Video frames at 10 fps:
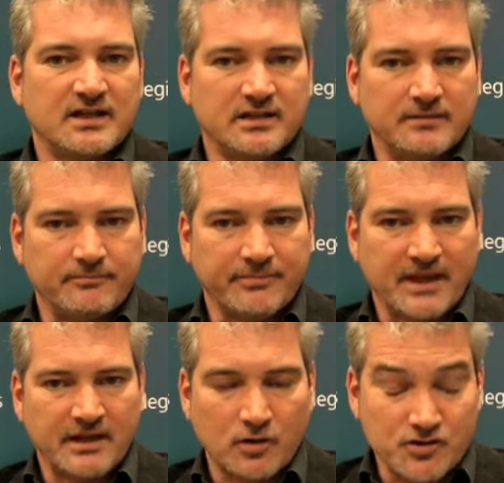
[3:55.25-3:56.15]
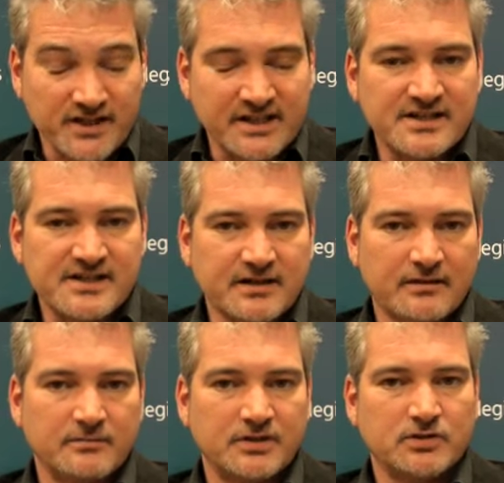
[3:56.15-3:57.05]
em, eh, conseguir ese
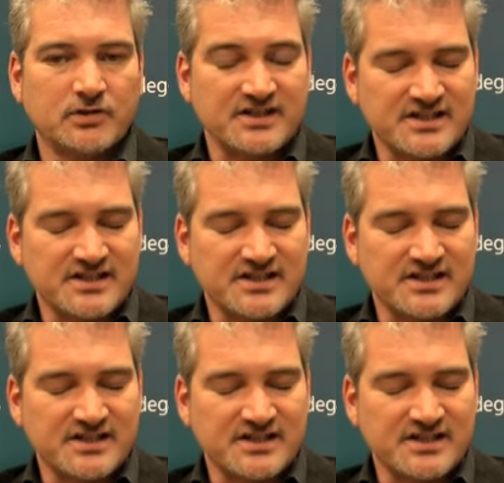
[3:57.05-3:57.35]
crecimiento,